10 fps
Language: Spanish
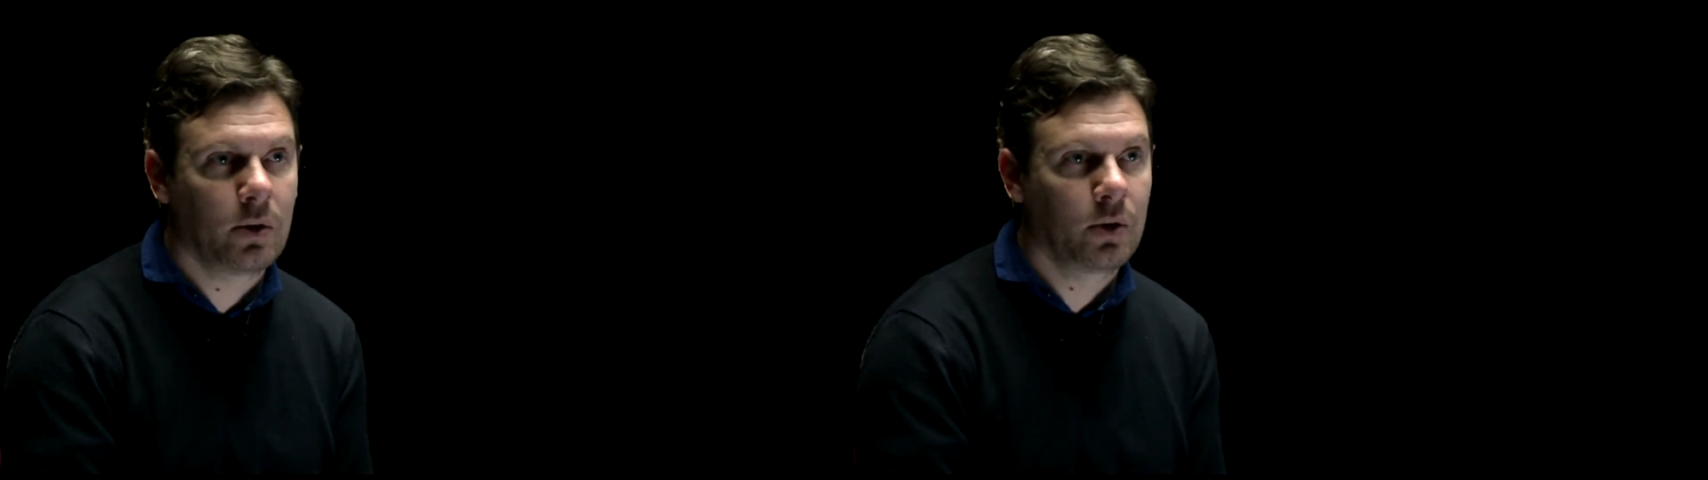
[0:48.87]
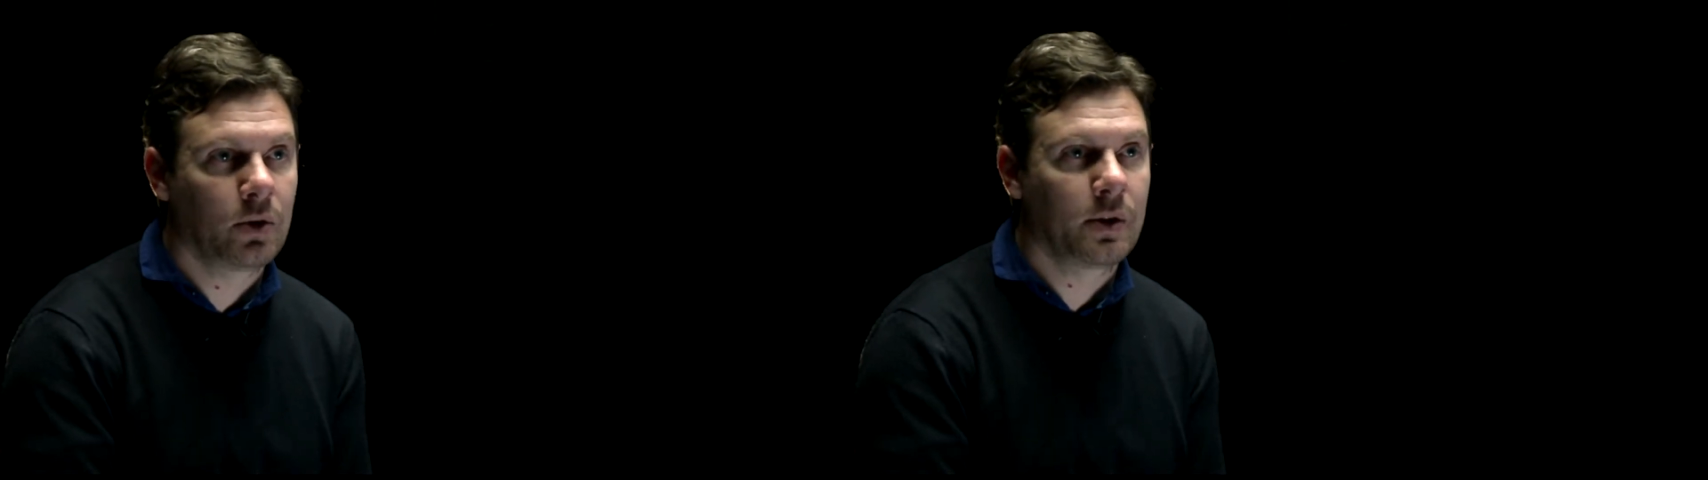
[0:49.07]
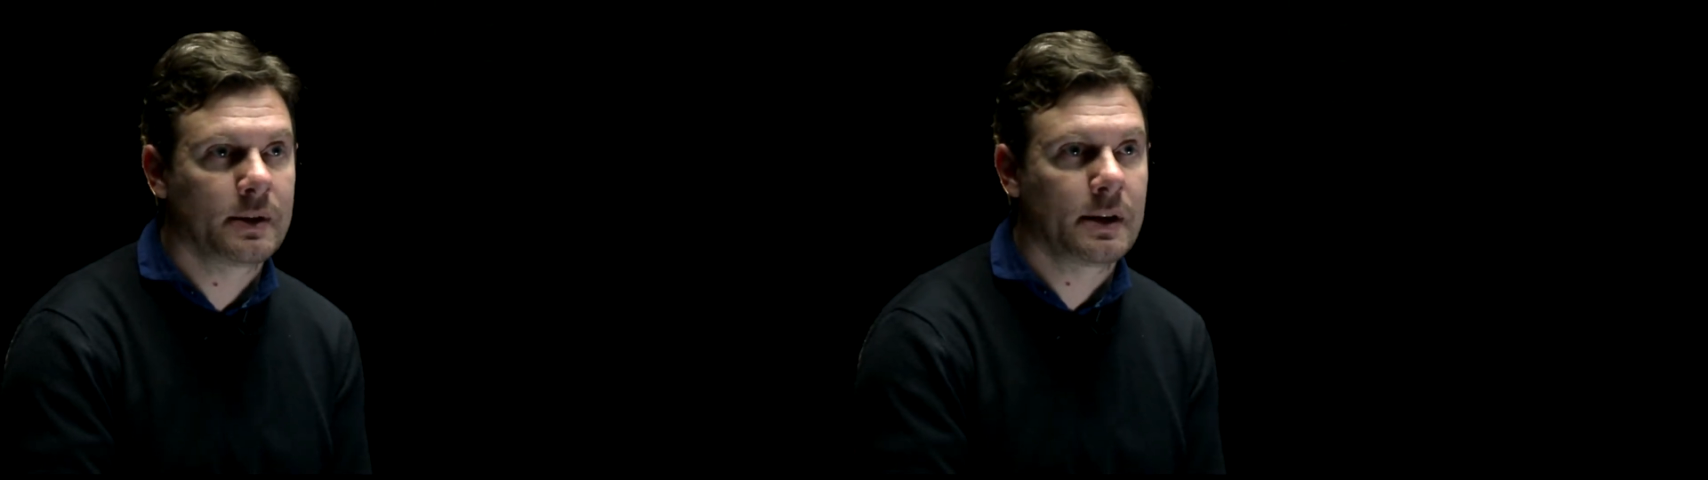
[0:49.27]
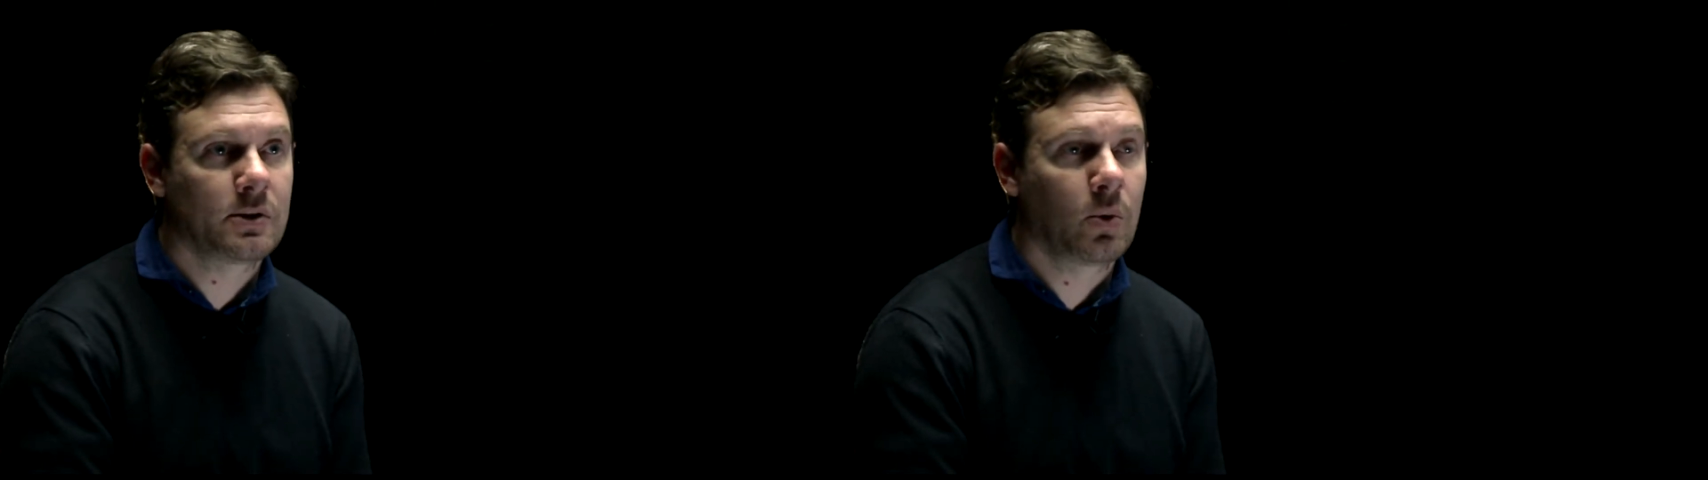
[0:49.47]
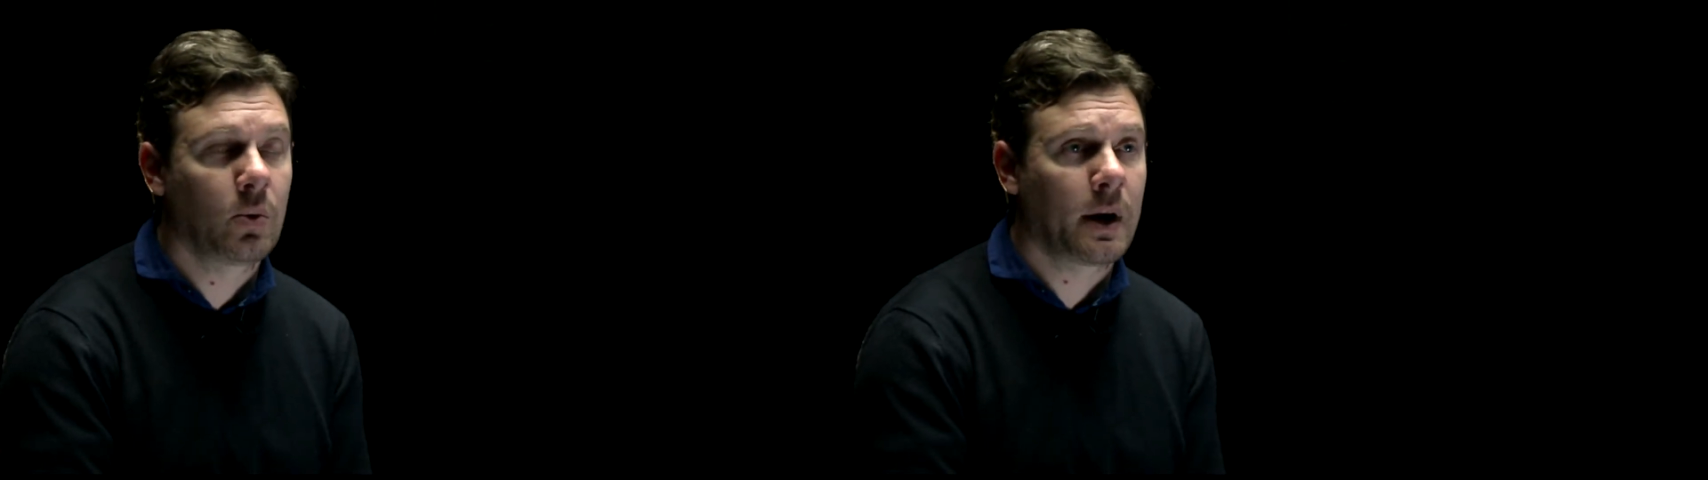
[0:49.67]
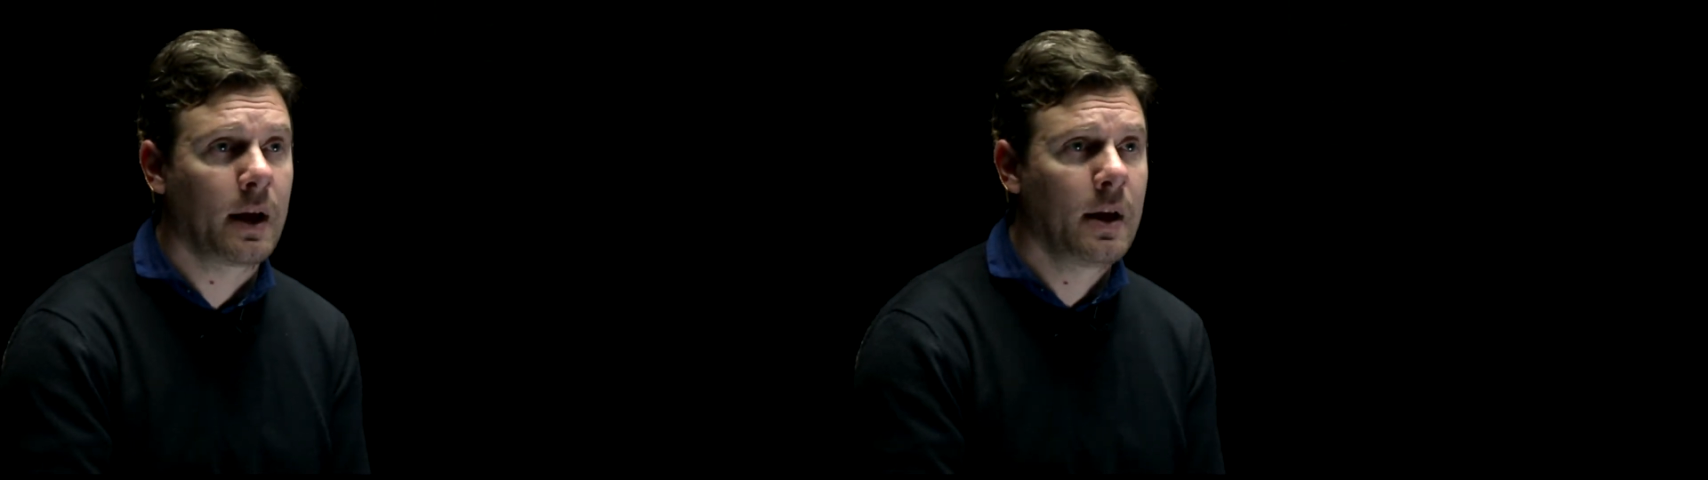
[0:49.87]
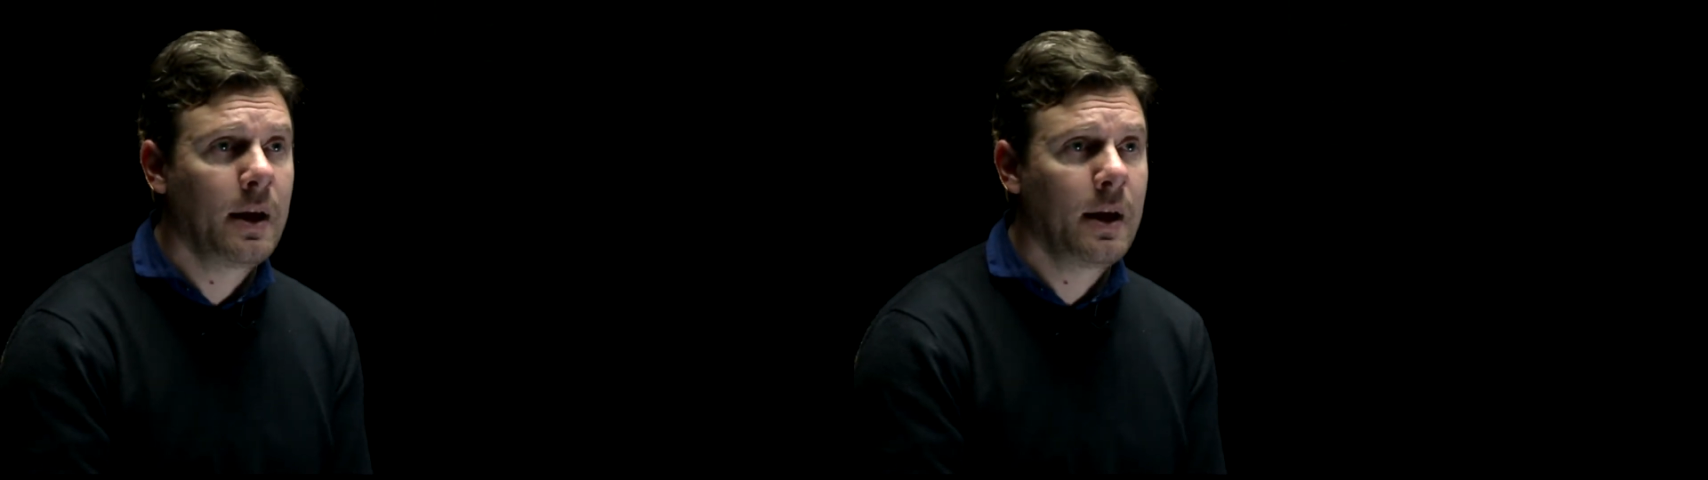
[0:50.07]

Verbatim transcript: o en donde se les ocurra.